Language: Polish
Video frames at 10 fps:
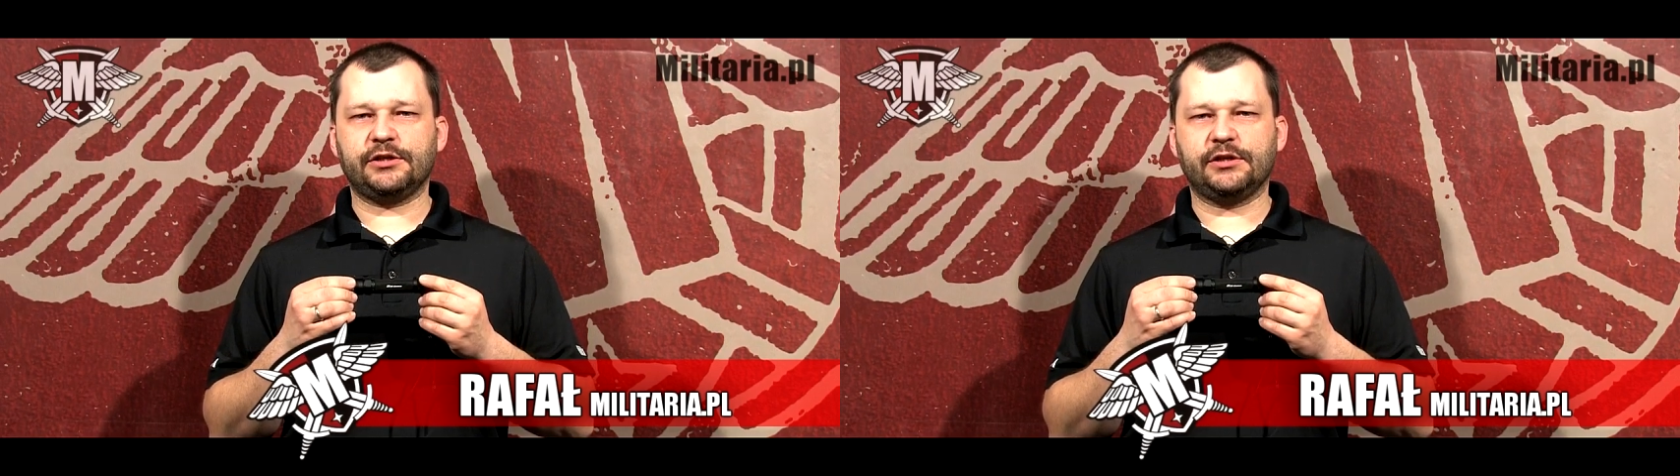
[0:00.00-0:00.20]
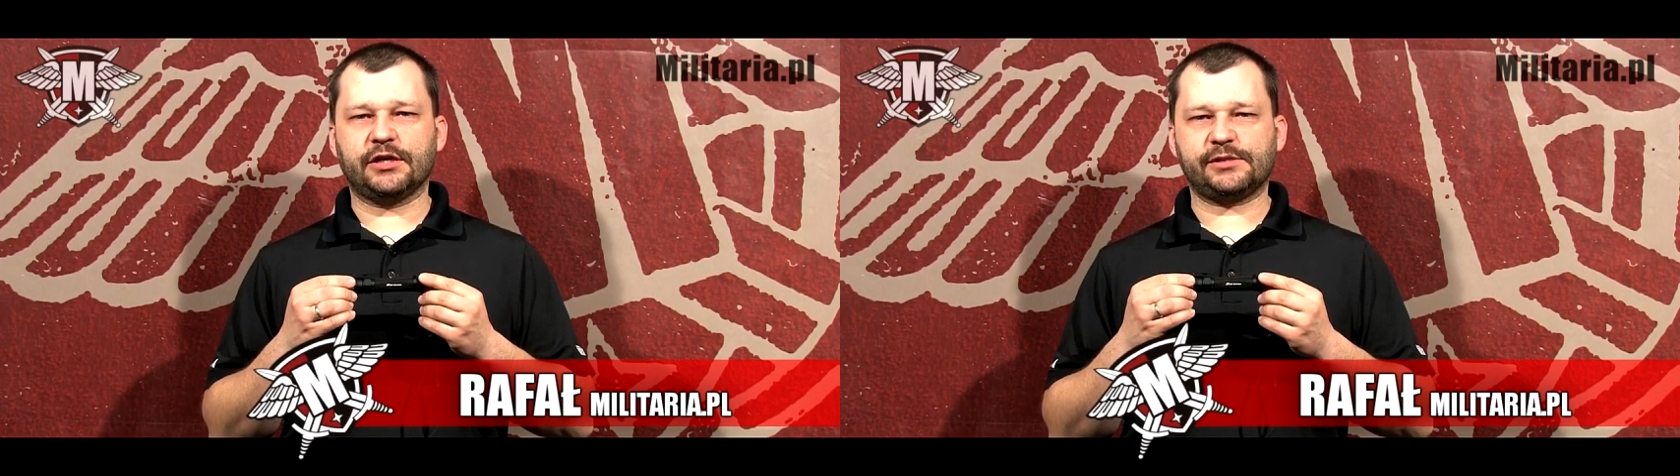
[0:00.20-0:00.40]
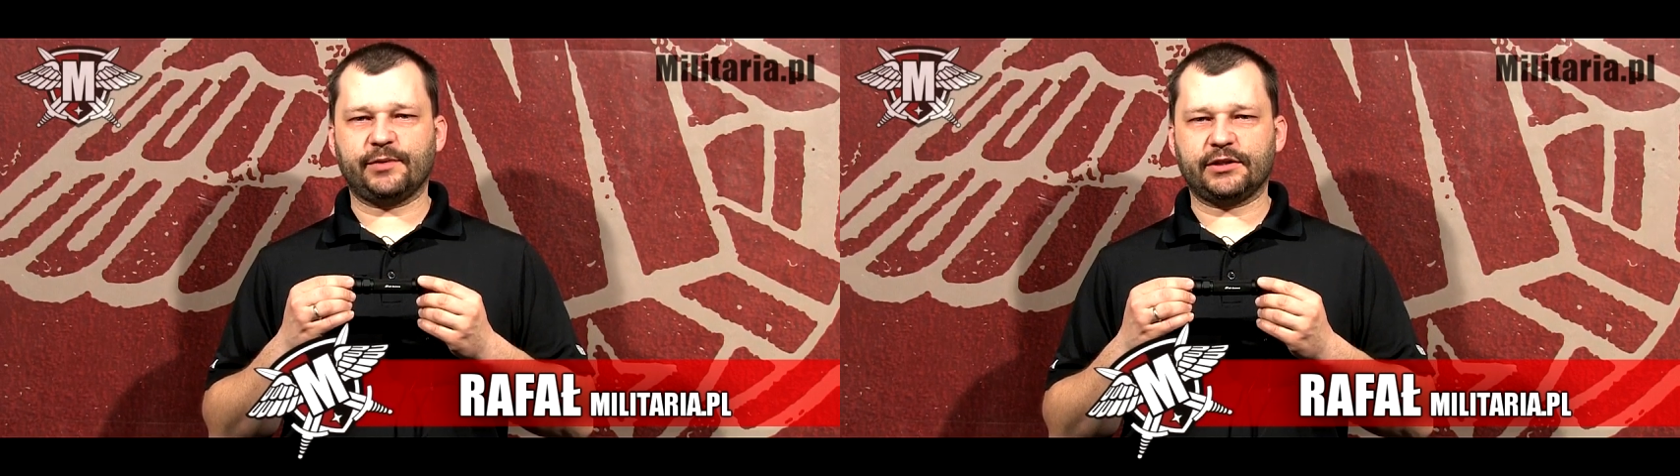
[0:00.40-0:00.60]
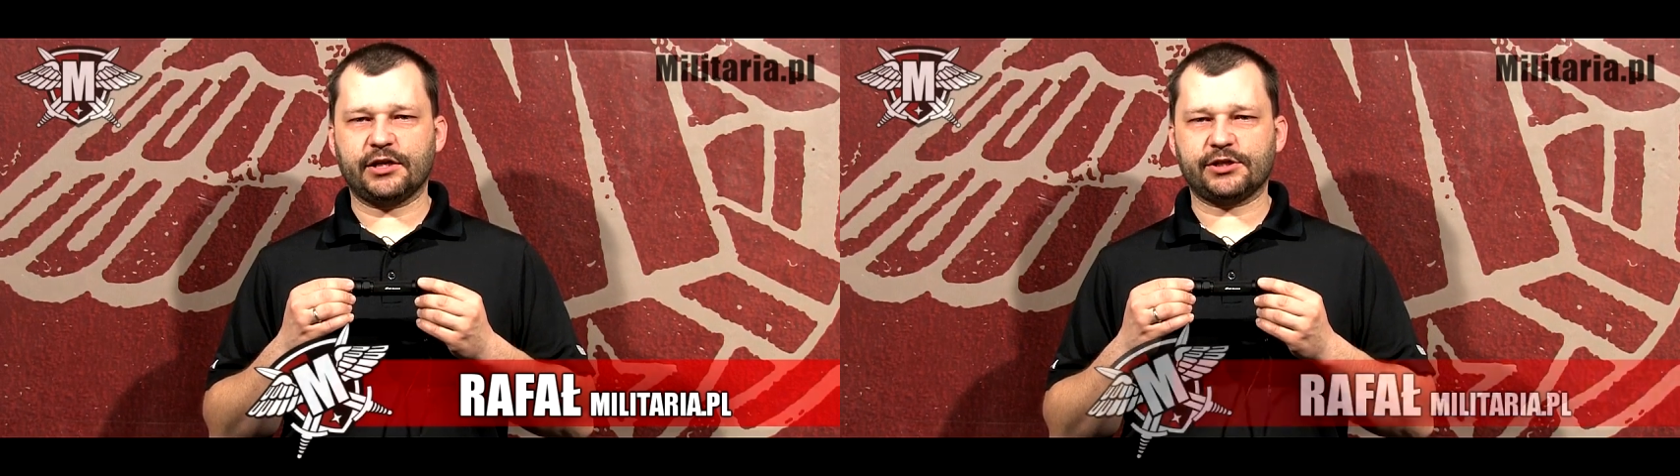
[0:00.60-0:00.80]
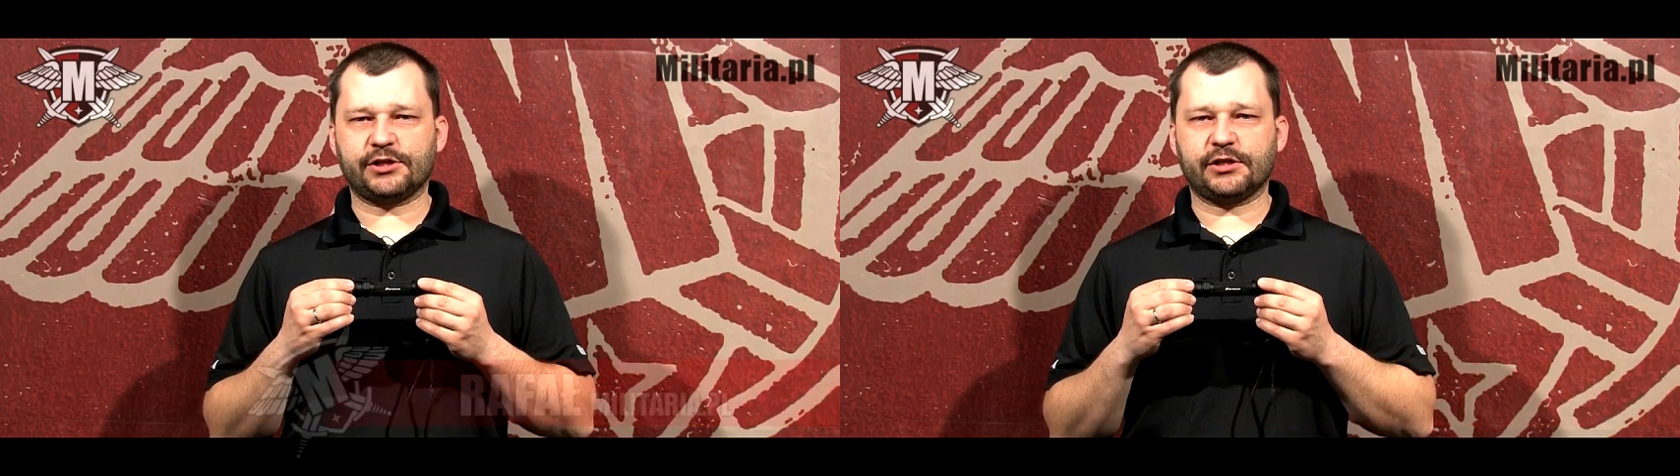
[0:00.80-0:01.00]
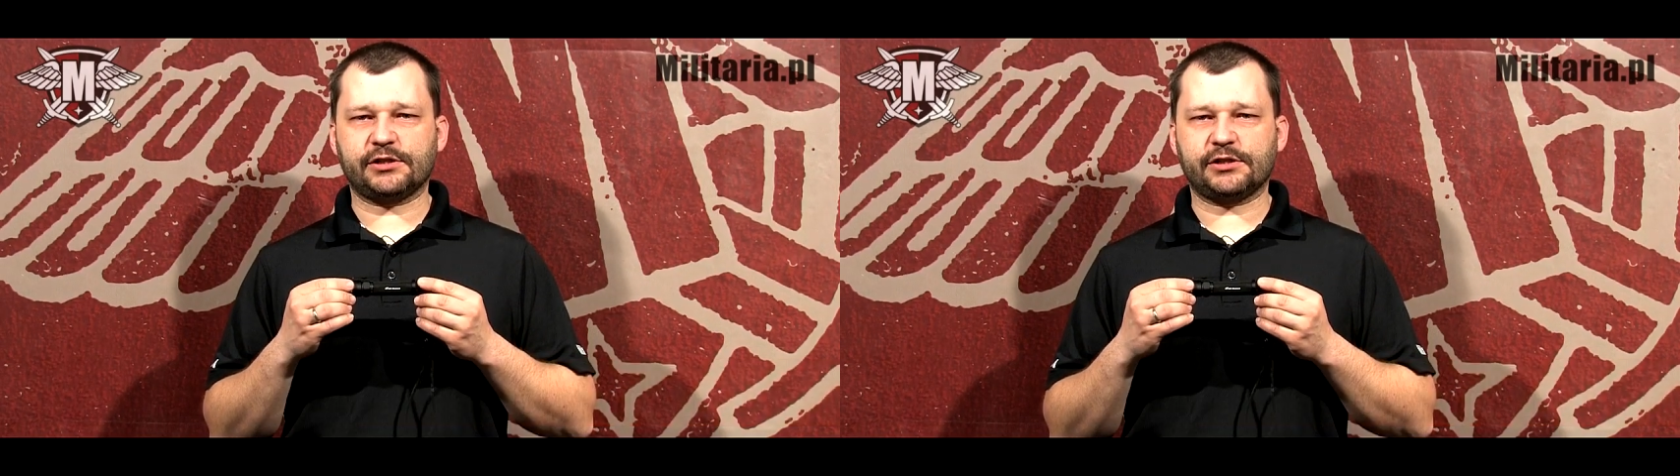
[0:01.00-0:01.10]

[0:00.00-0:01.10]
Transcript: i S15